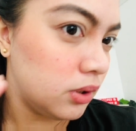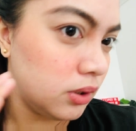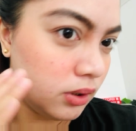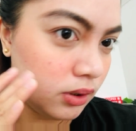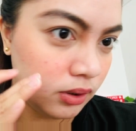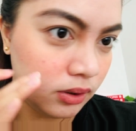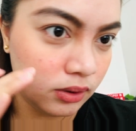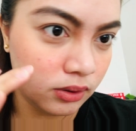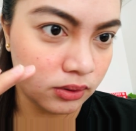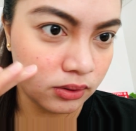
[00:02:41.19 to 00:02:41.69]

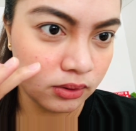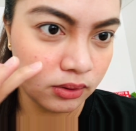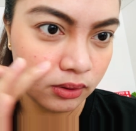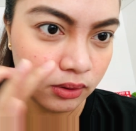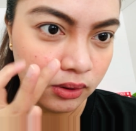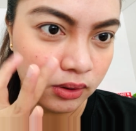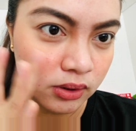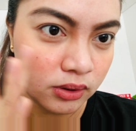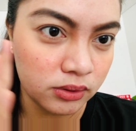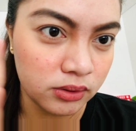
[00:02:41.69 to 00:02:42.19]
and
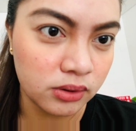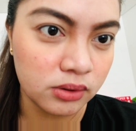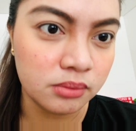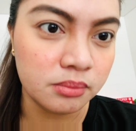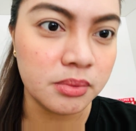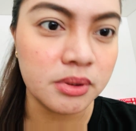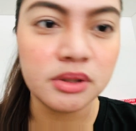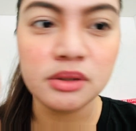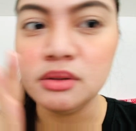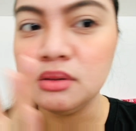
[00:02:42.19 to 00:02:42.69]
a little
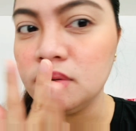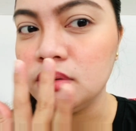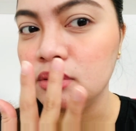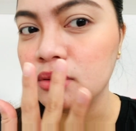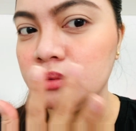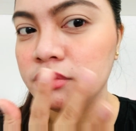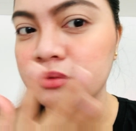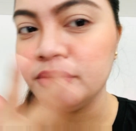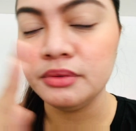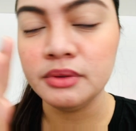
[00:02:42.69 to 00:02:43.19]
bit
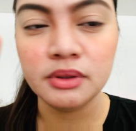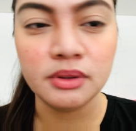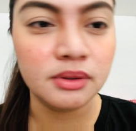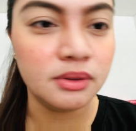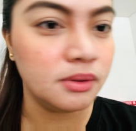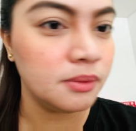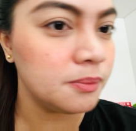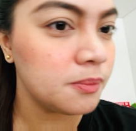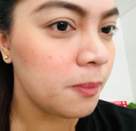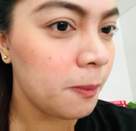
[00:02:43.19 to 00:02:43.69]
of uh,